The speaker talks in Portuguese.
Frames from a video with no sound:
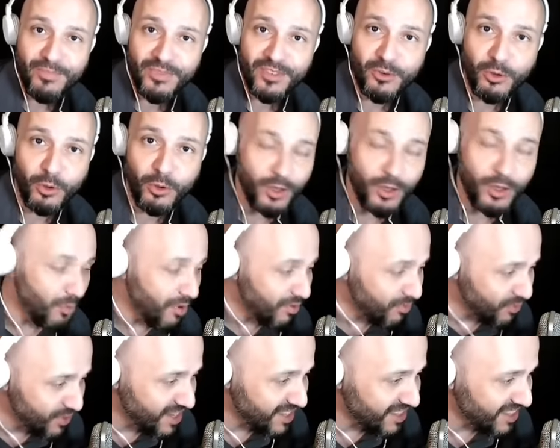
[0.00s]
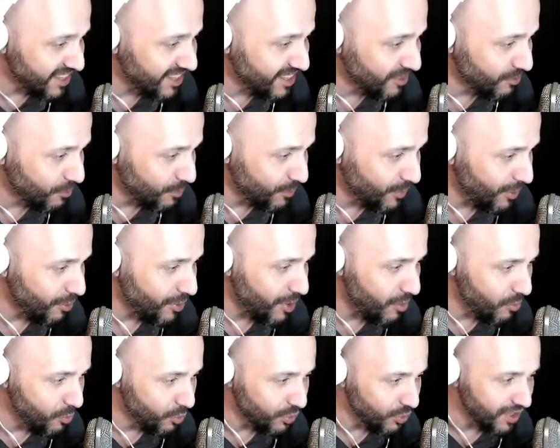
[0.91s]
Coloquei uma vinheta aqui no final
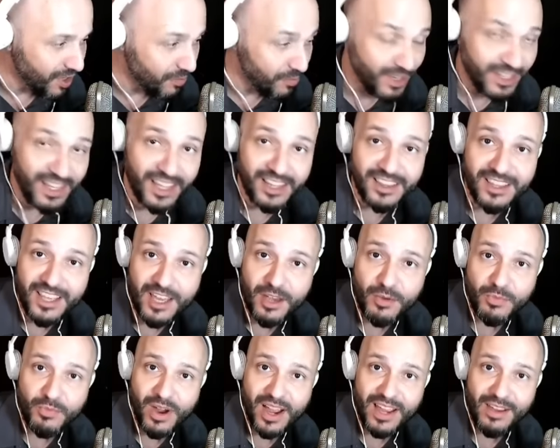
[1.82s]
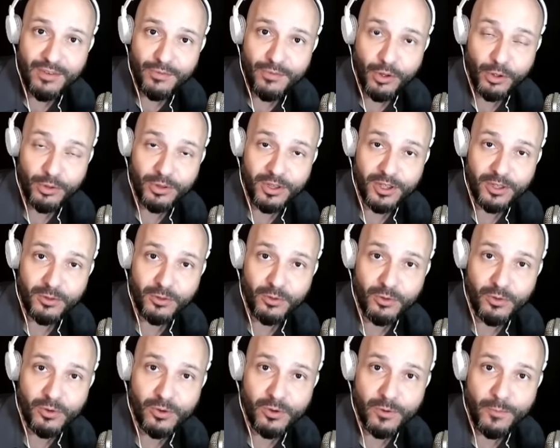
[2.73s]
da música para dar tempo, aí
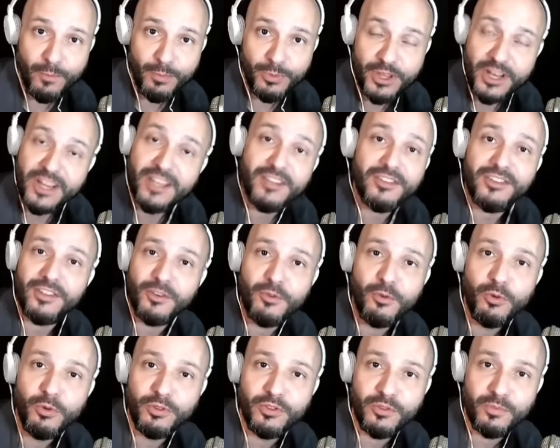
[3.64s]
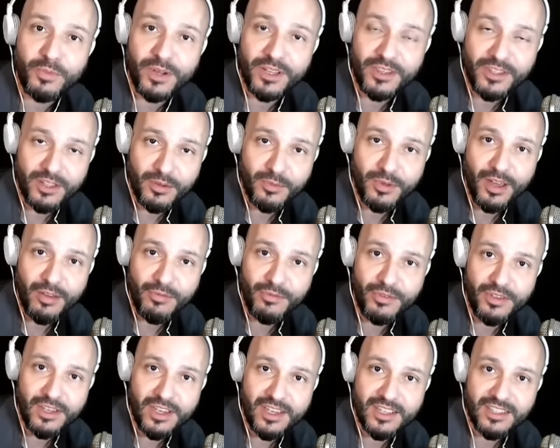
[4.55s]
faltando 3 segundos para terminar a
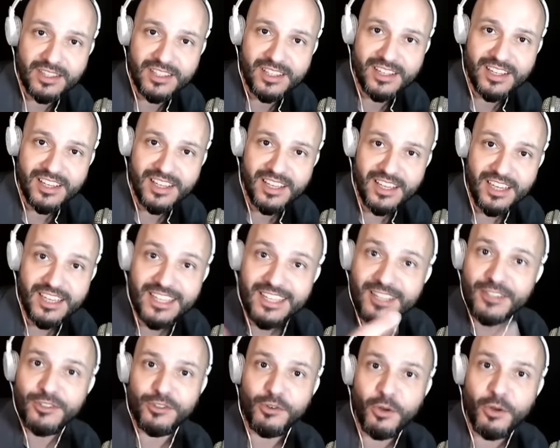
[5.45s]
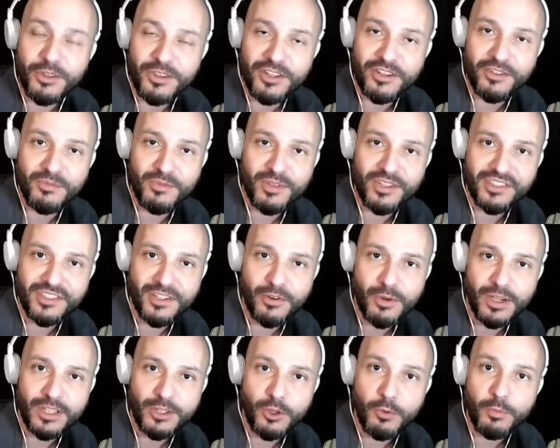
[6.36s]
vinheta, iniciou a
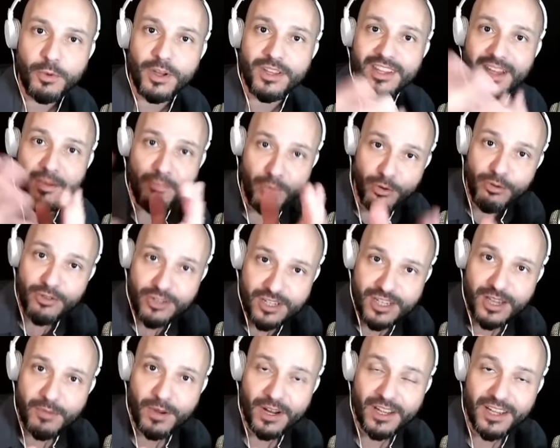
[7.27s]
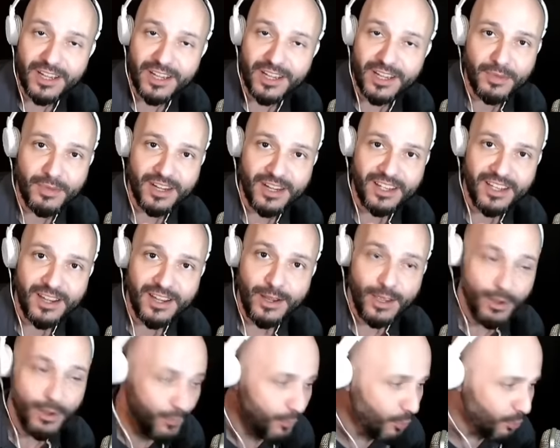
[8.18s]
transmissão, aí deu para dar bom dia para a câmera
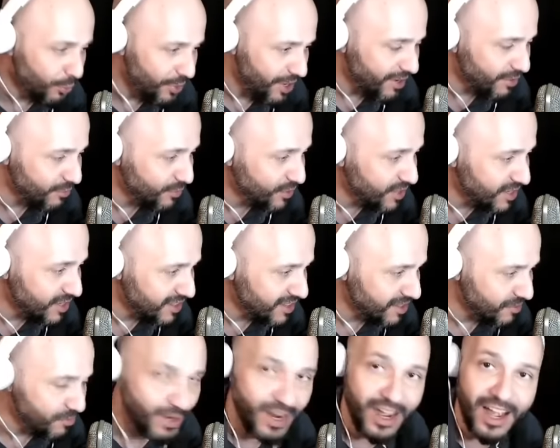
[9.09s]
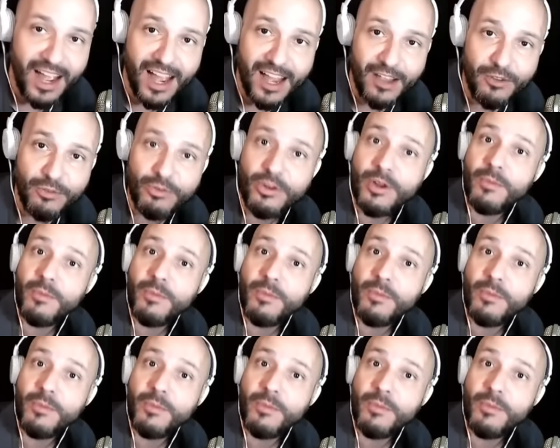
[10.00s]
e voltar da vinheta para a rádio.